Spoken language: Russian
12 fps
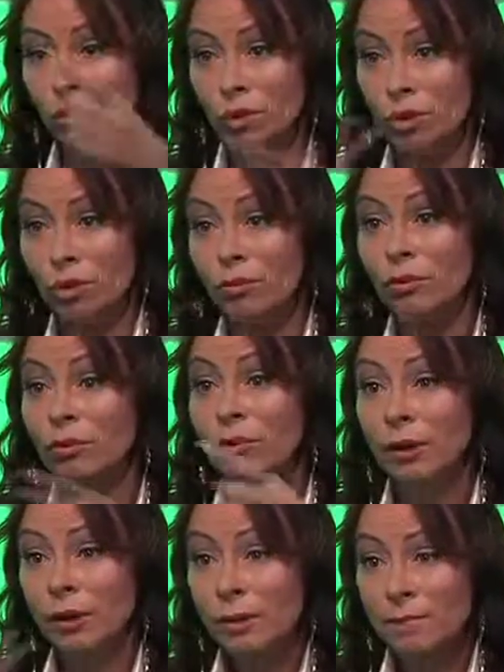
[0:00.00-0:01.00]
систему
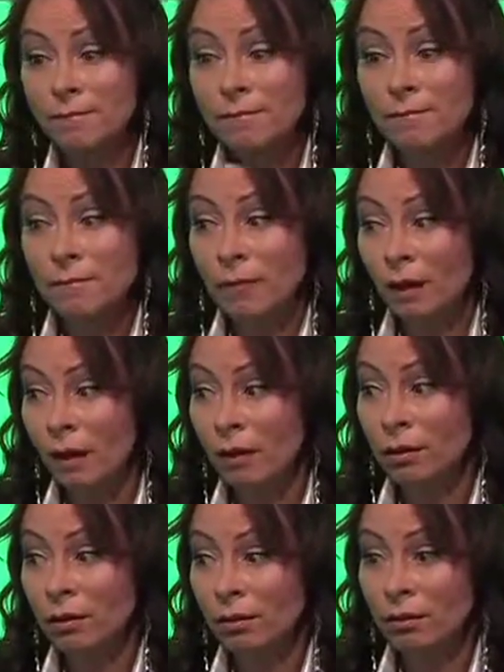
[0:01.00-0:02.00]
э,
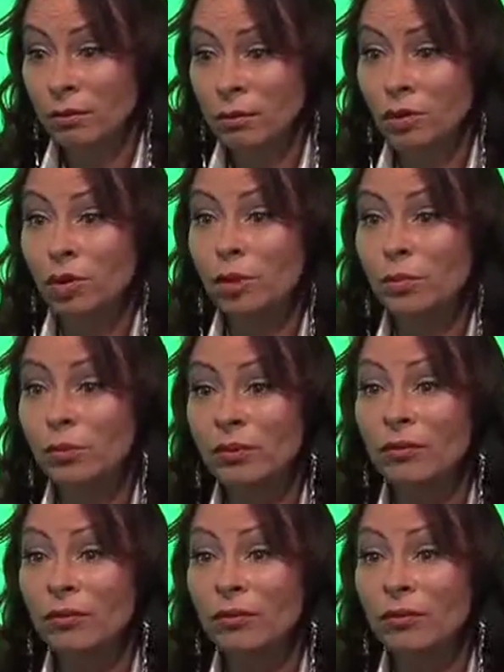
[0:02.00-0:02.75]
чтобы, вы чтобы